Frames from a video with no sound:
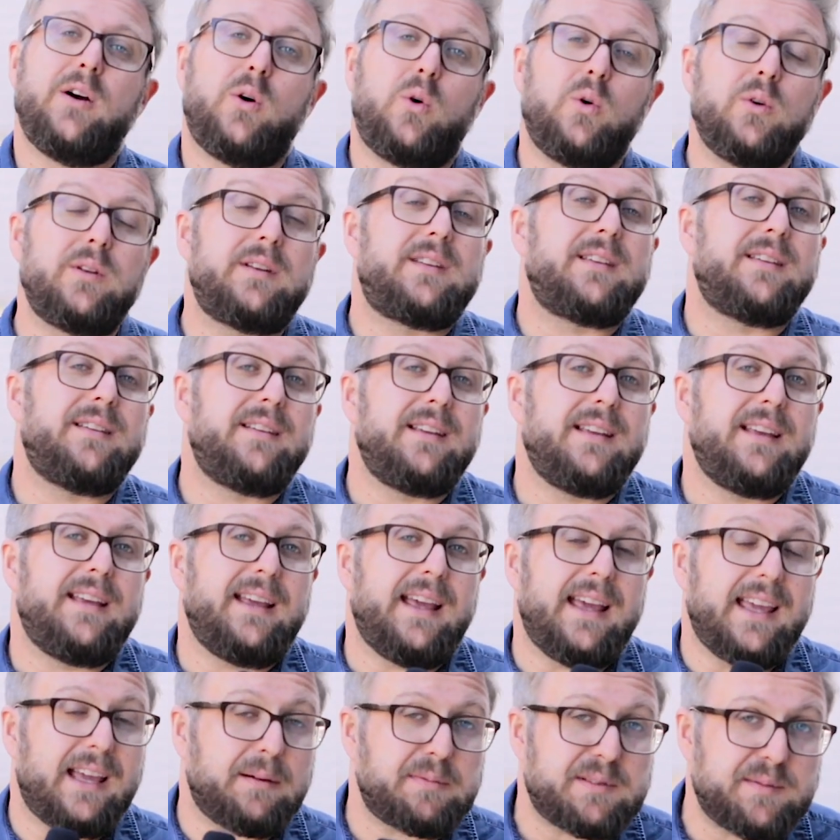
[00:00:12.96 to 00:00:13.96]
Und
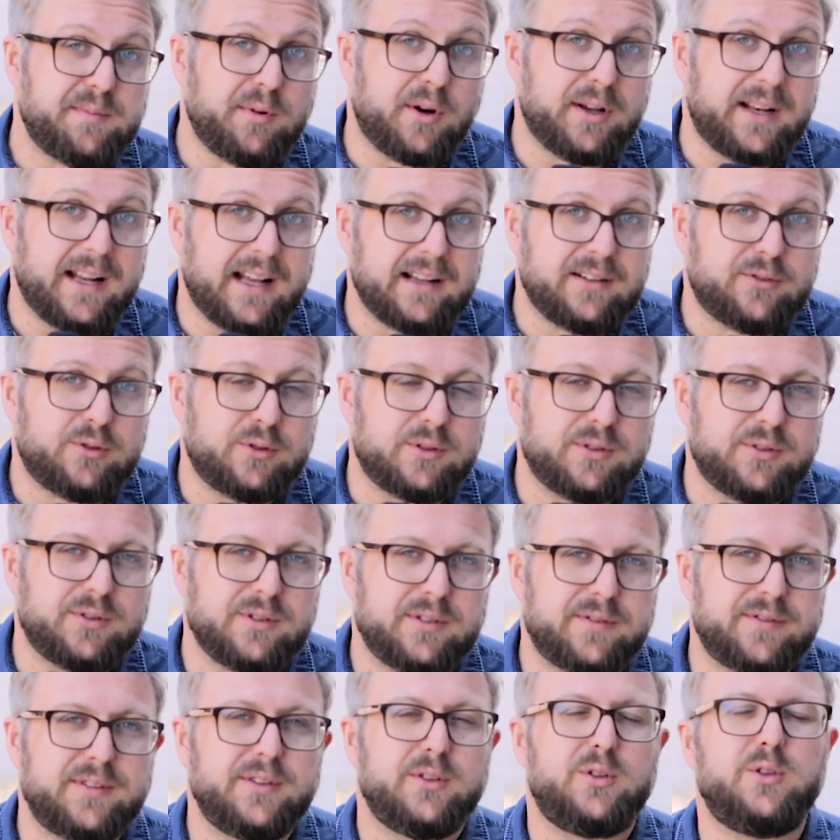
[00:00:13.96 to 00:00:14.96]
ich habe es mir heute angucken
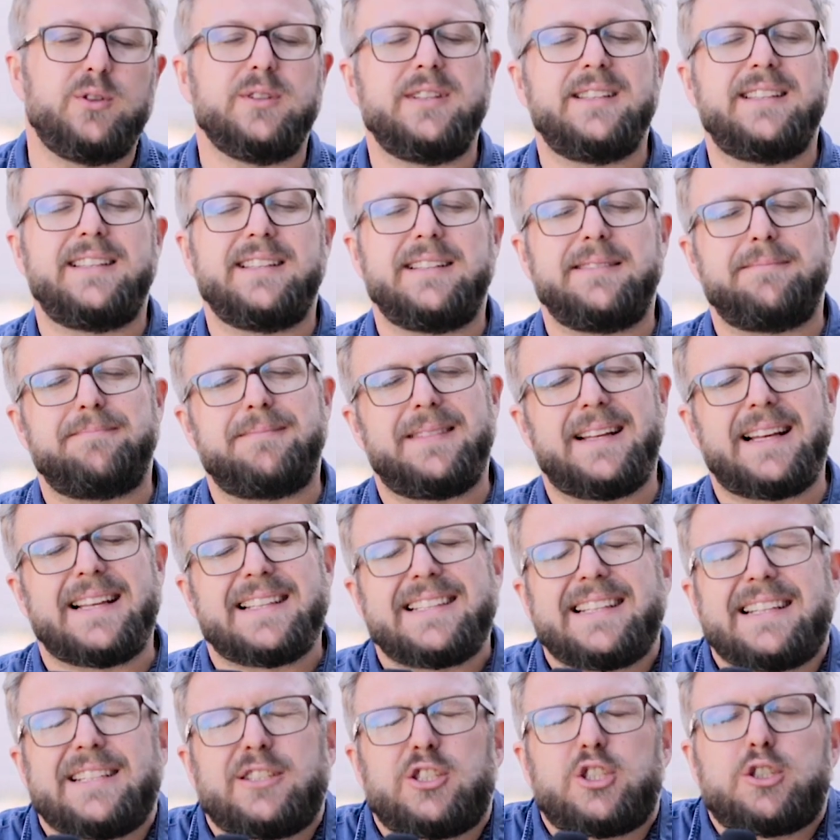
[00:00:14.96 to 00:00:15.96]
dürfen und
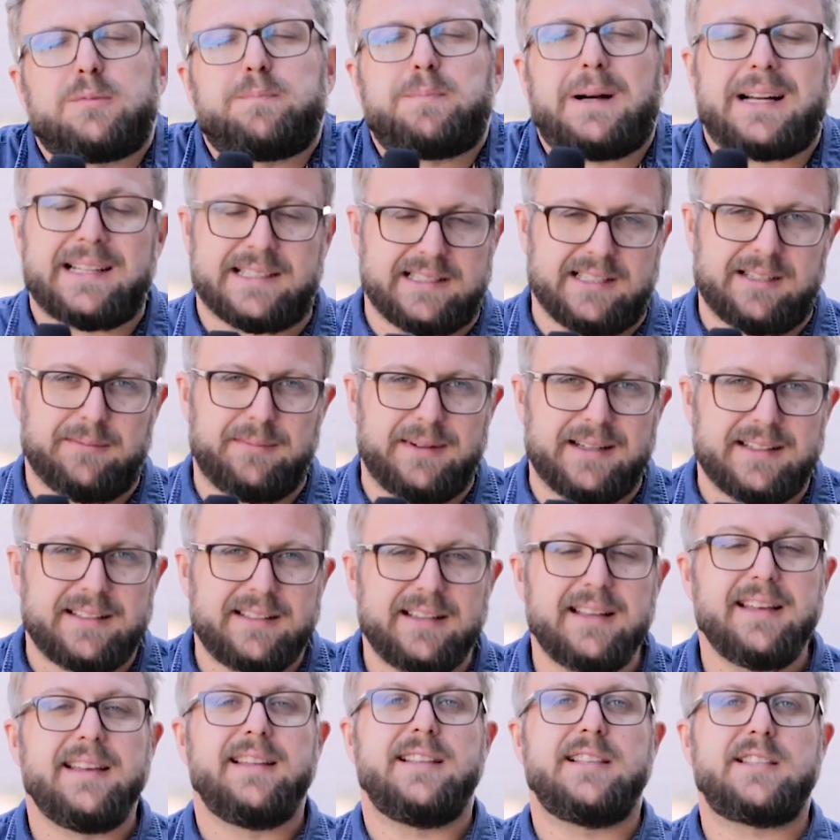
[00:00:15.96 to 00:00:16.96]
es hat Spaß
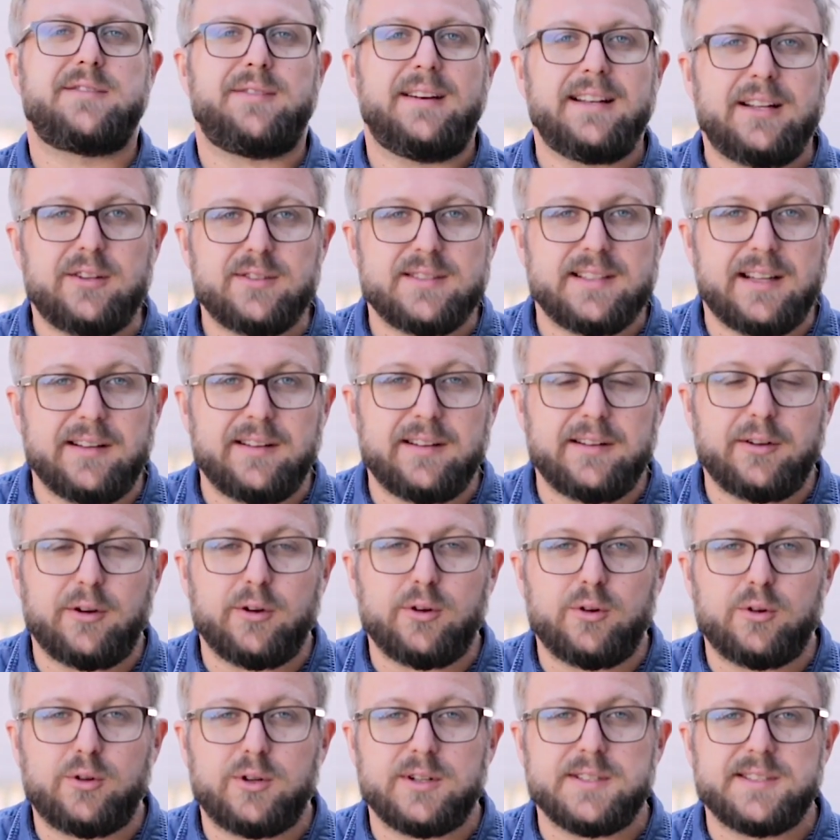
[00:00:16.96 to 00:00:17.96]
gemacht. 2100
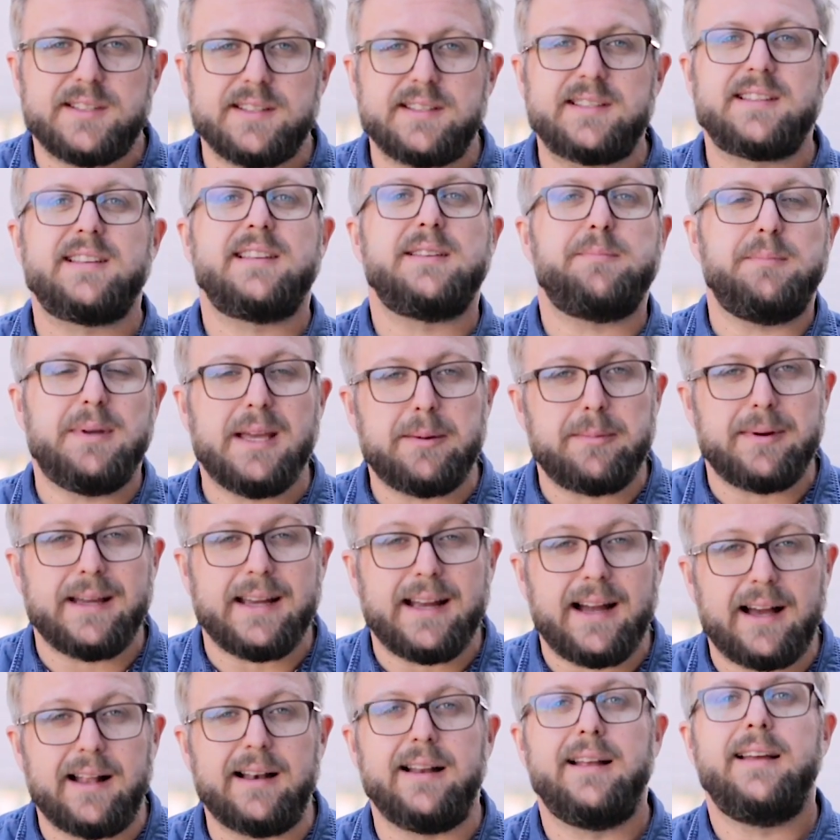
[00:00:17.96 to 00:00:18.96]
Euro kostet es, mir aber
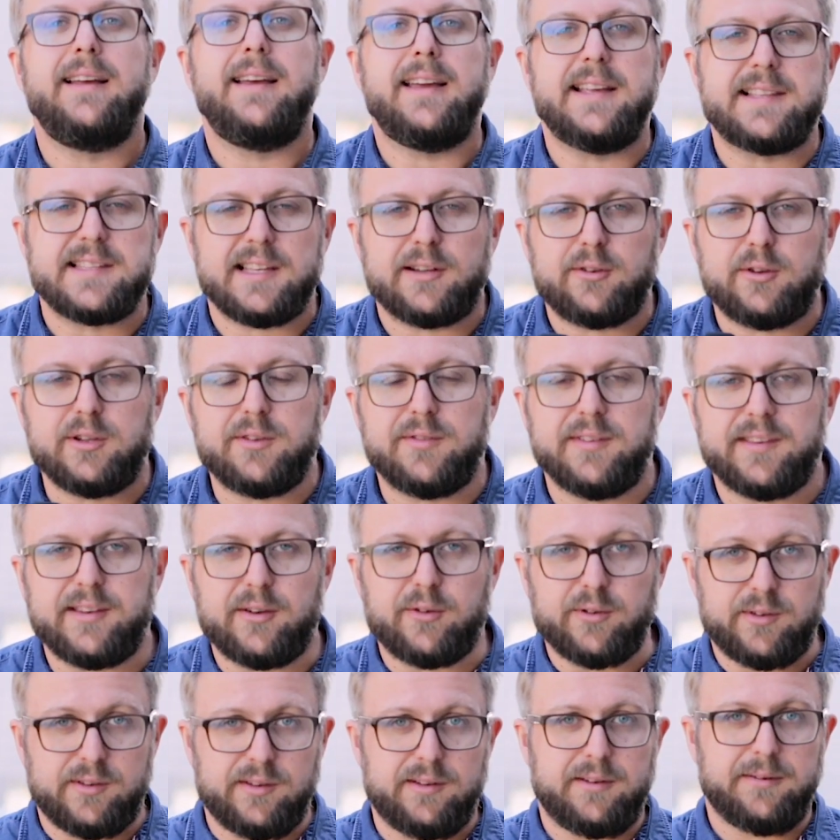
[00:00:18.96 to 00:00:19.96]
egal. Ich zeige euch, wie es
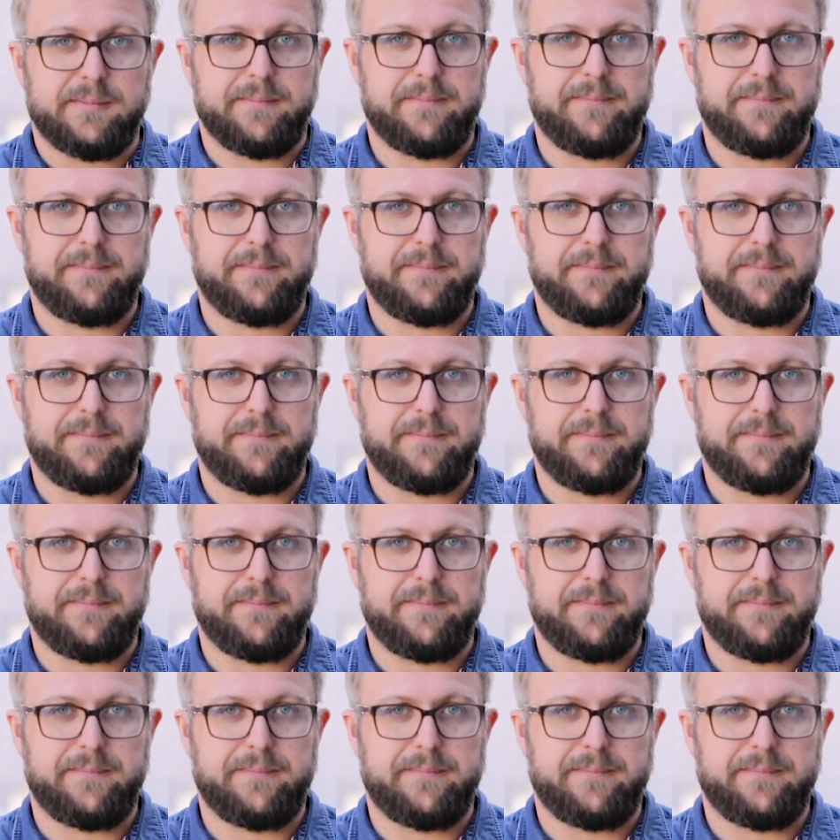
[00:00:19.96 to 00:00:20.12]
aussieht.